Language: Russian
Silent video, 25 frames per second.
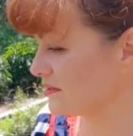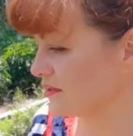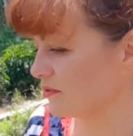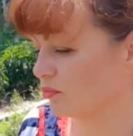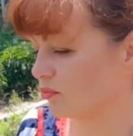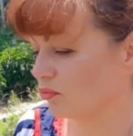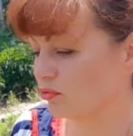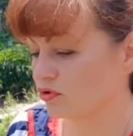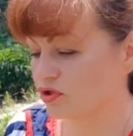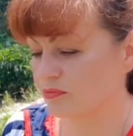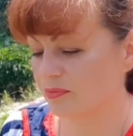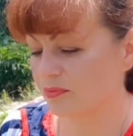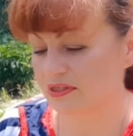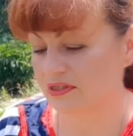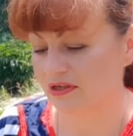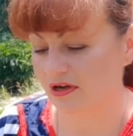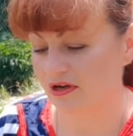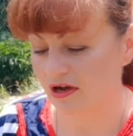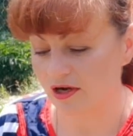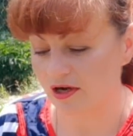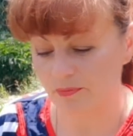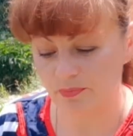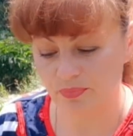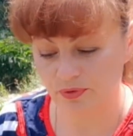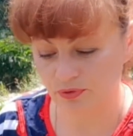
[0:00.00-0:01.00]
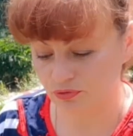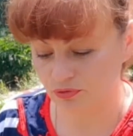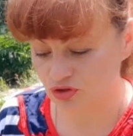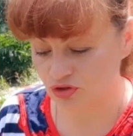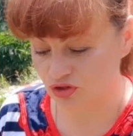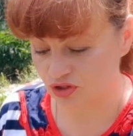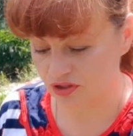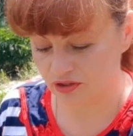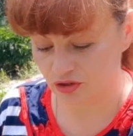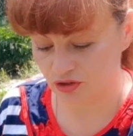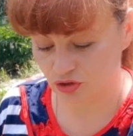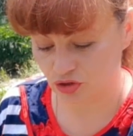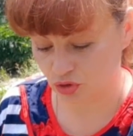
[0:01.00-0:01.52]
Может быть, как
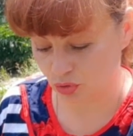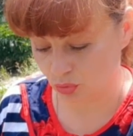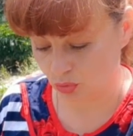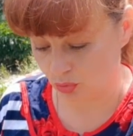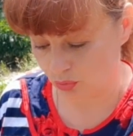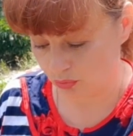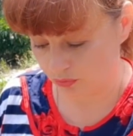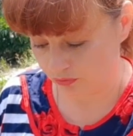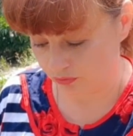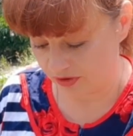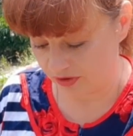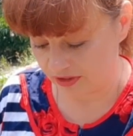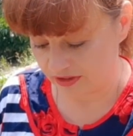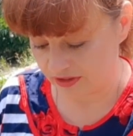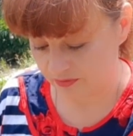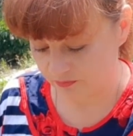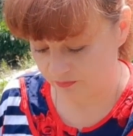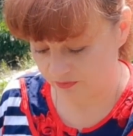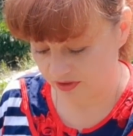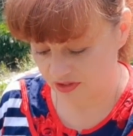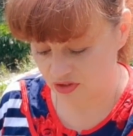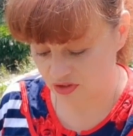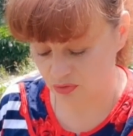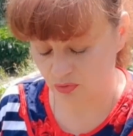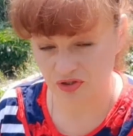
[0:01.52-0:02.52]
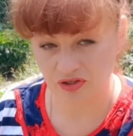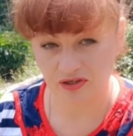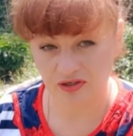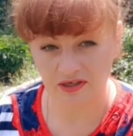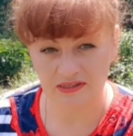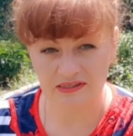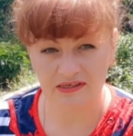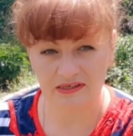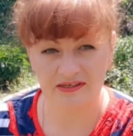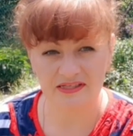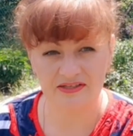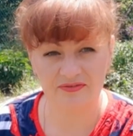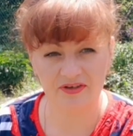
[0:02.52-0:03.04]
получилось, что в этом вазоне
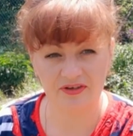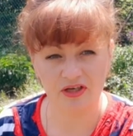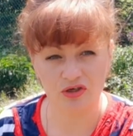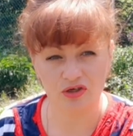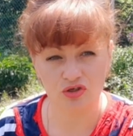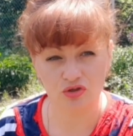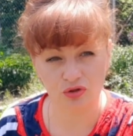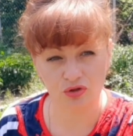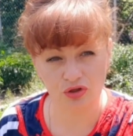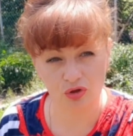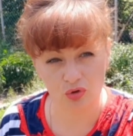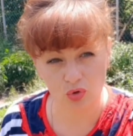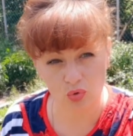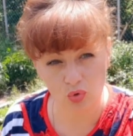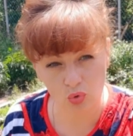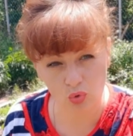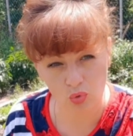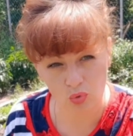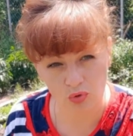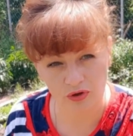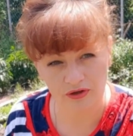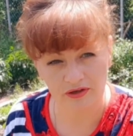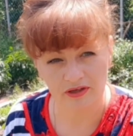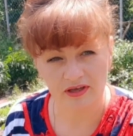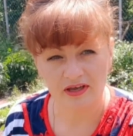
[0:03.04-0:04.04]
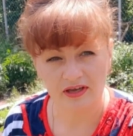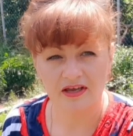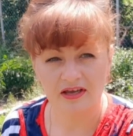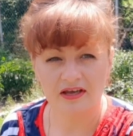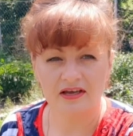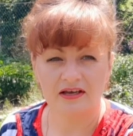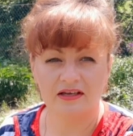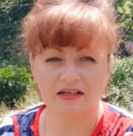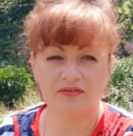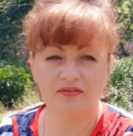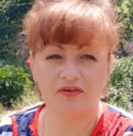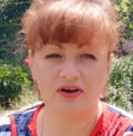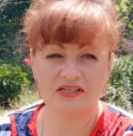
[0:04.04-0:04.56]
оказалась вода, что я рукой
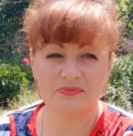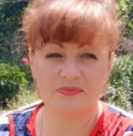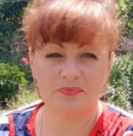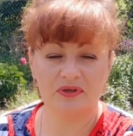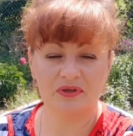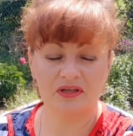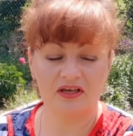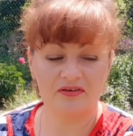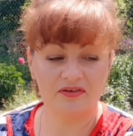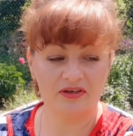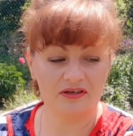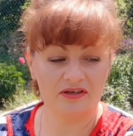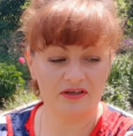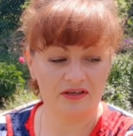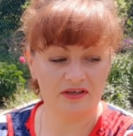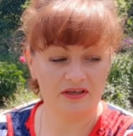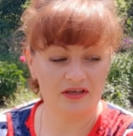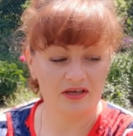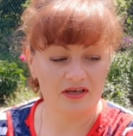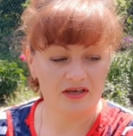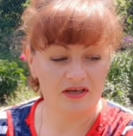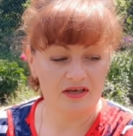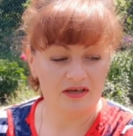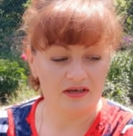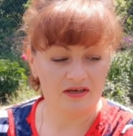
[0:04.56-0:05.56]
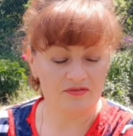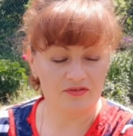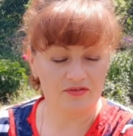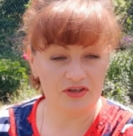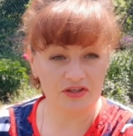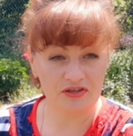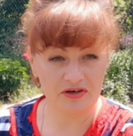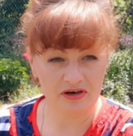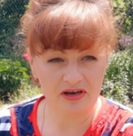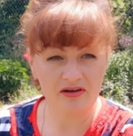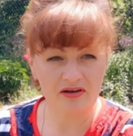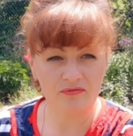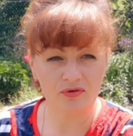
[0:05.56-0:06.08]
два с половиной
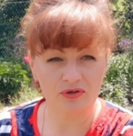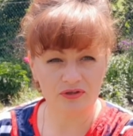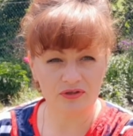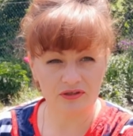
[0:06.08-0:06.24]
ведра, вот